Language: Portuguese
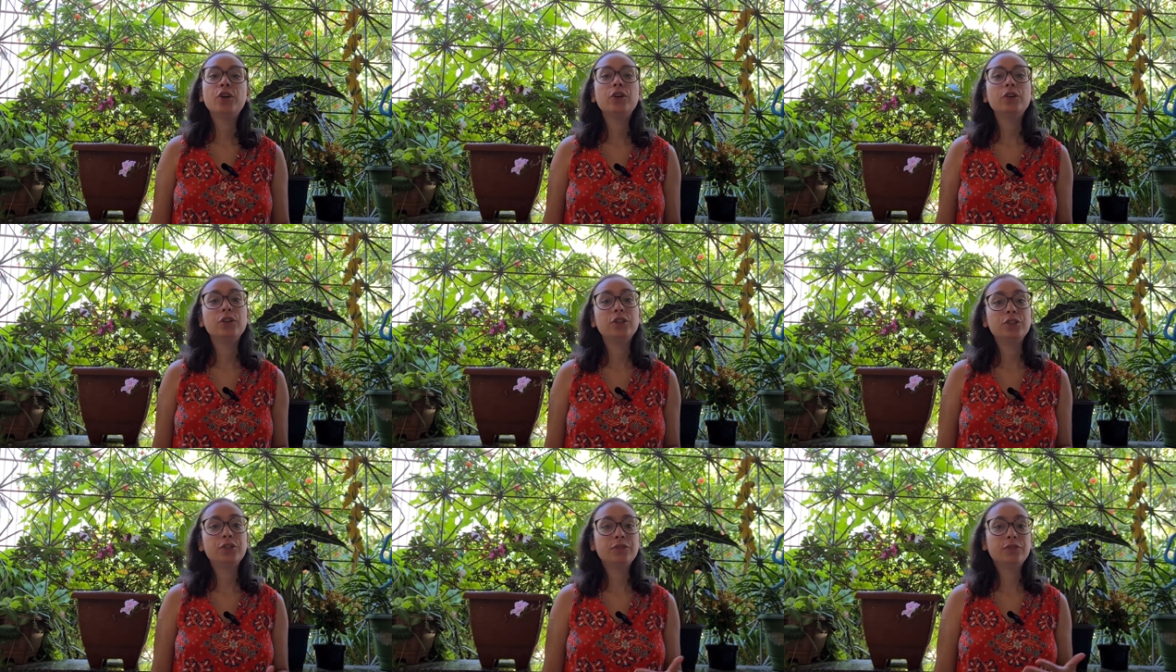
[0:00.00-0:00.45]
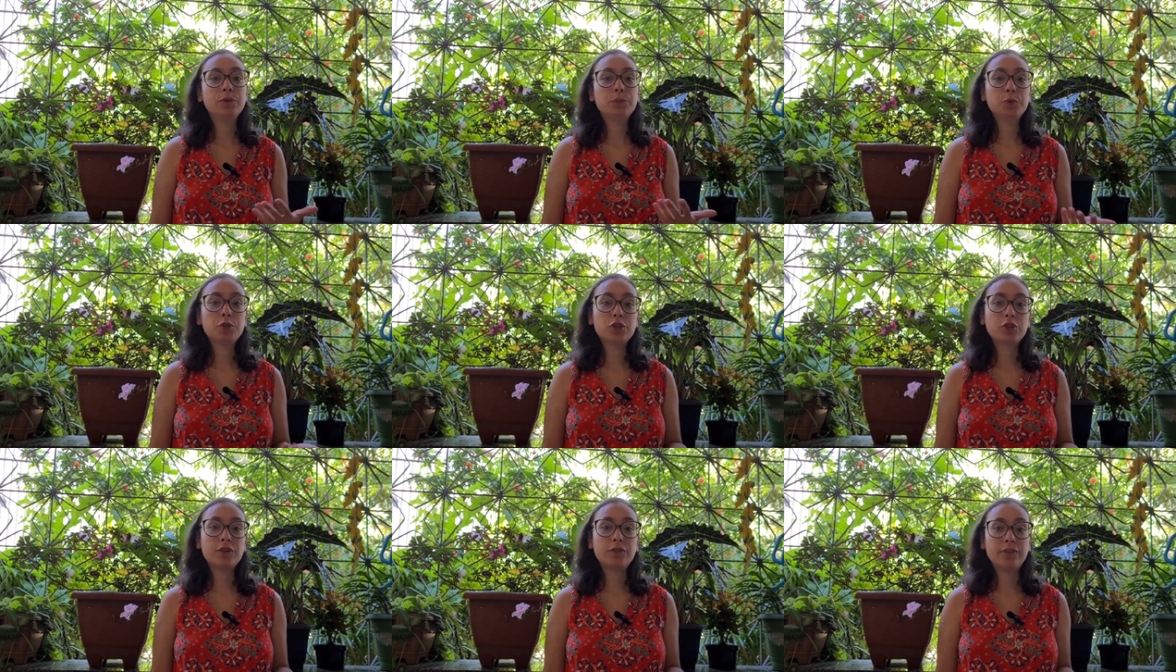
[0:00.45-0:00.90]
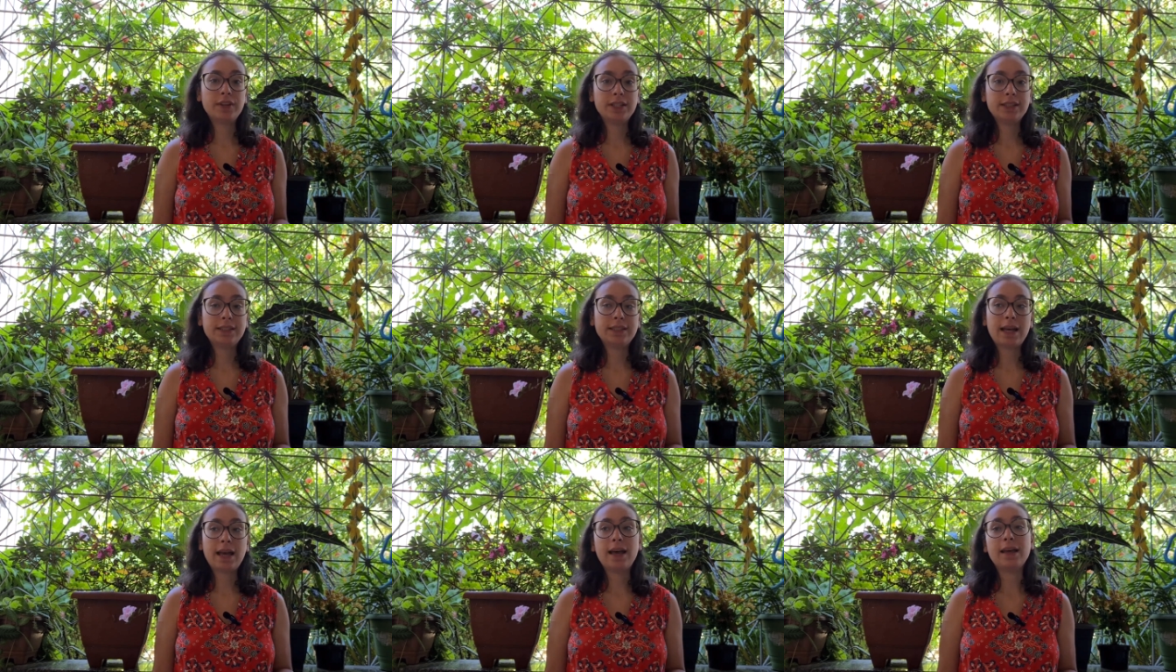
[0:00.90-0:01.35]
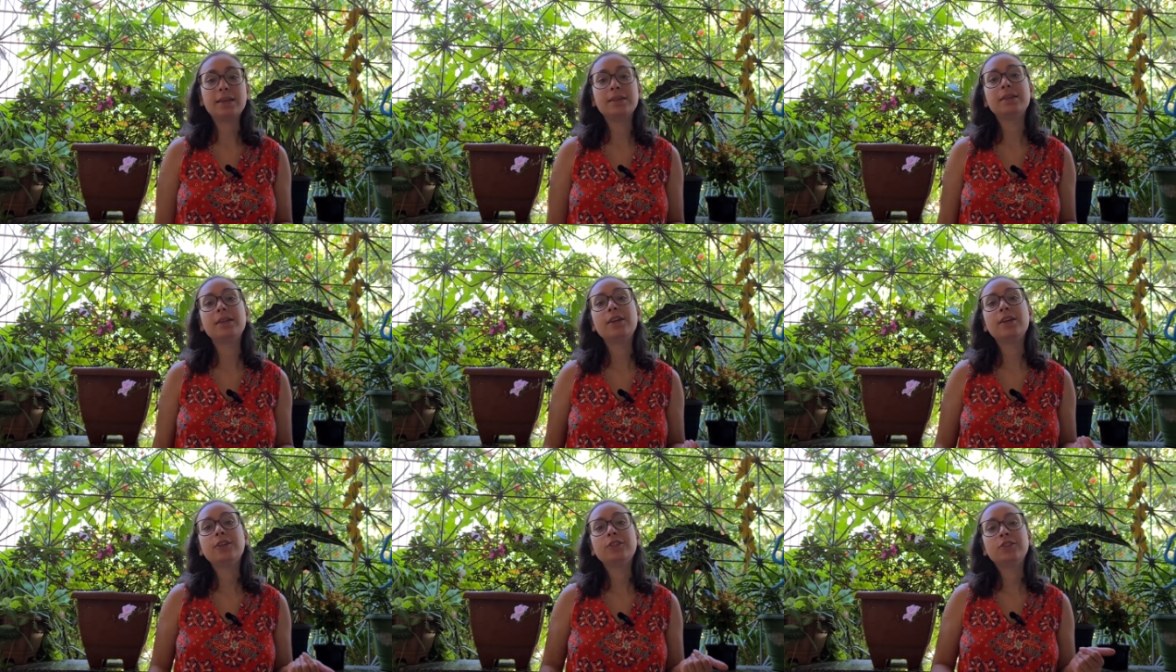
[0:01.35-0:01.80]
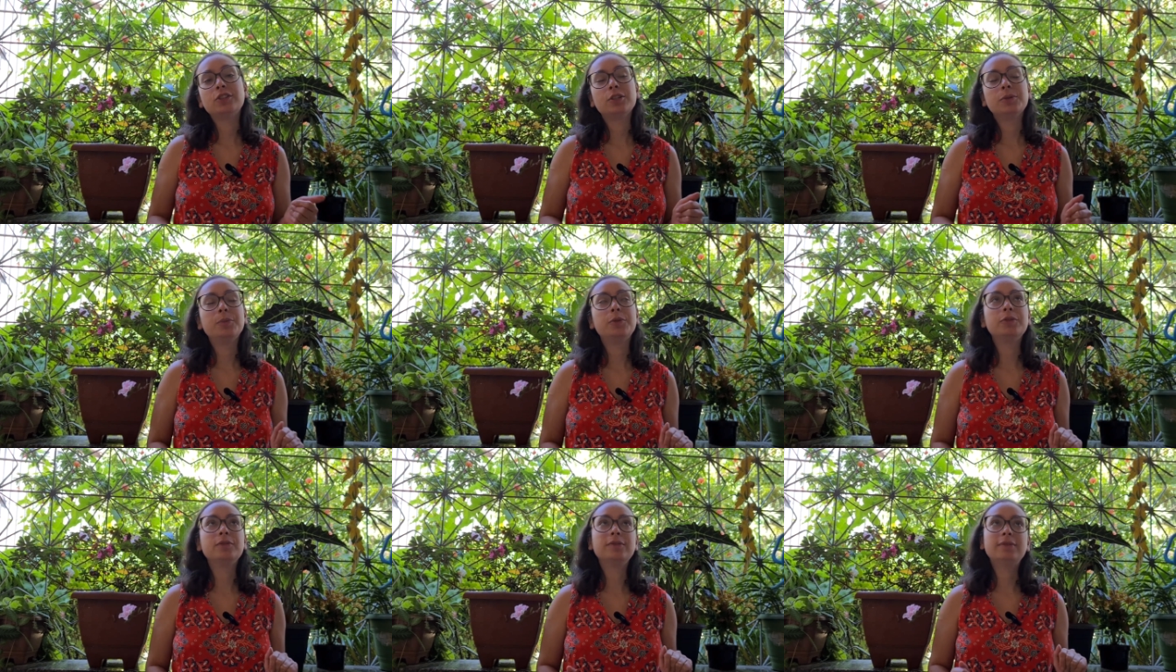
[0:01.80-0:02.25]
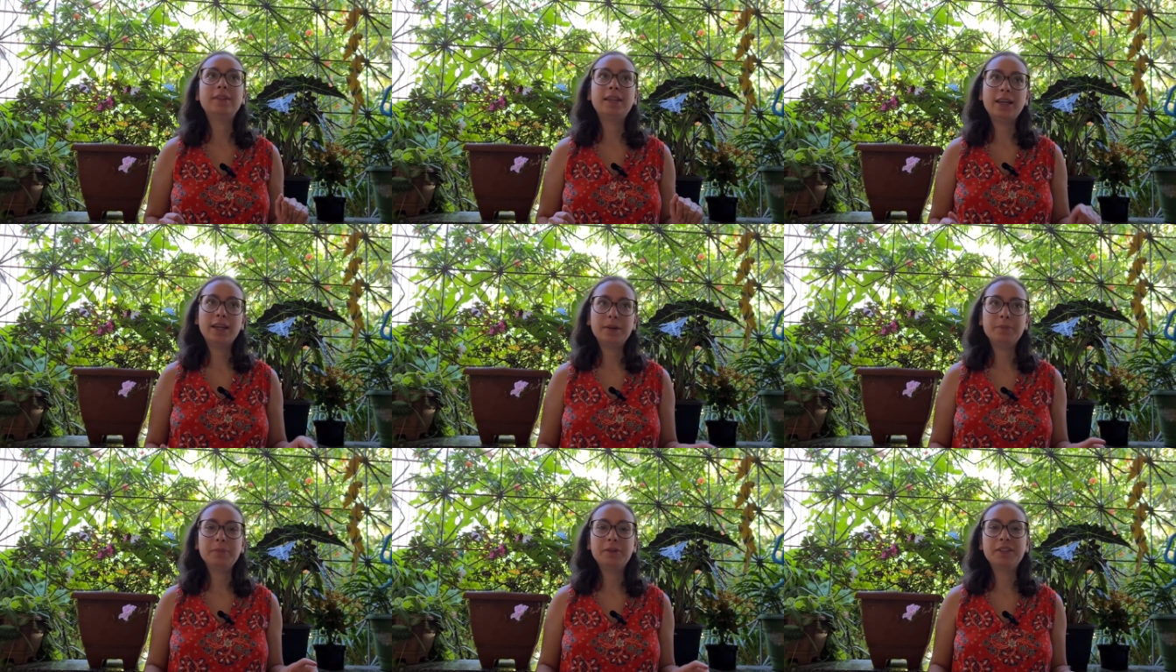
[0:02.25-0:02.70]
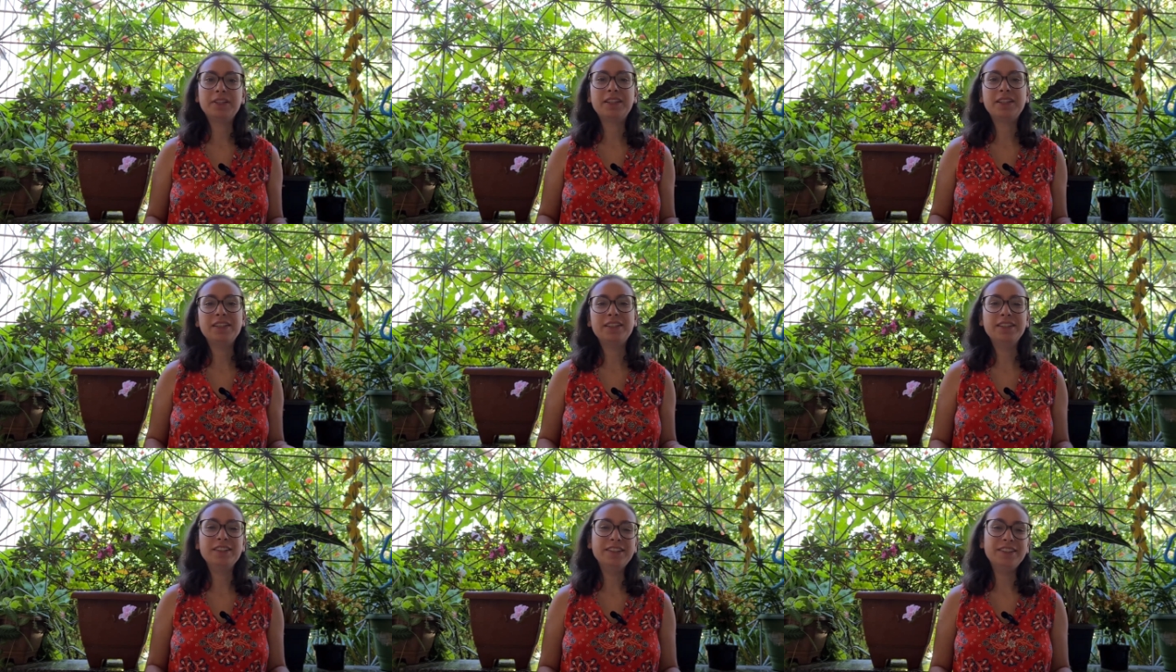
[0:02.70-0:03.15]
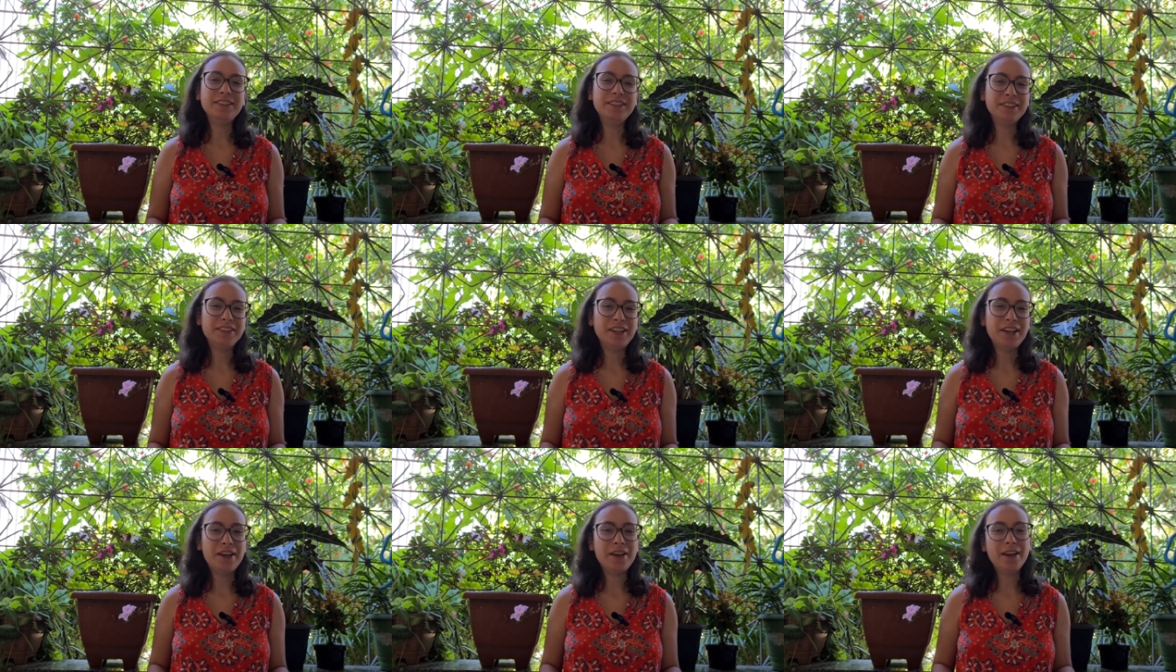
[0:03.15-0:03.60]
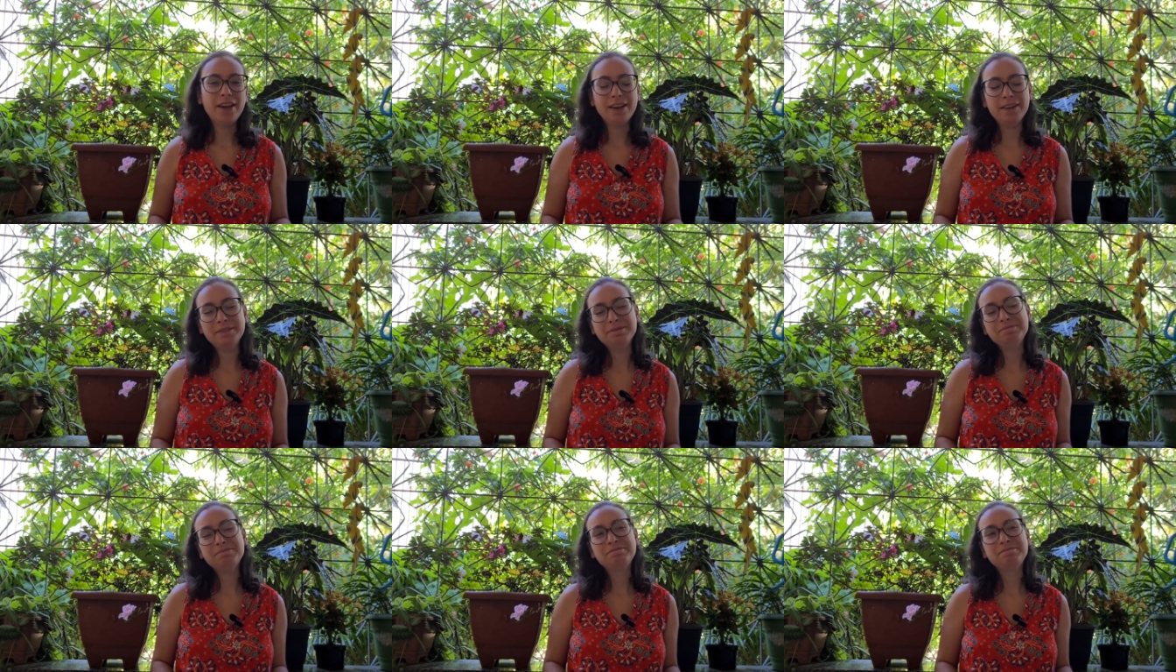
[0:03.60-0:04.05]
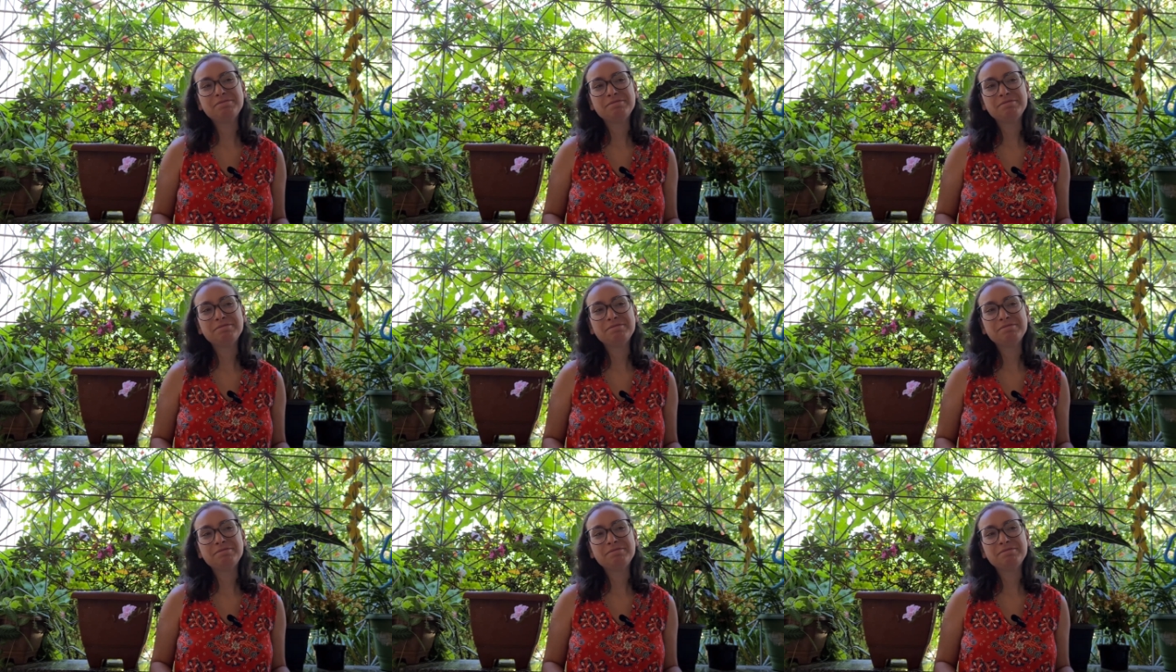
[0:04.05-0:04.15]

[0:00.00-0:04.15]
Hoje vamos conversar sobre um tema que é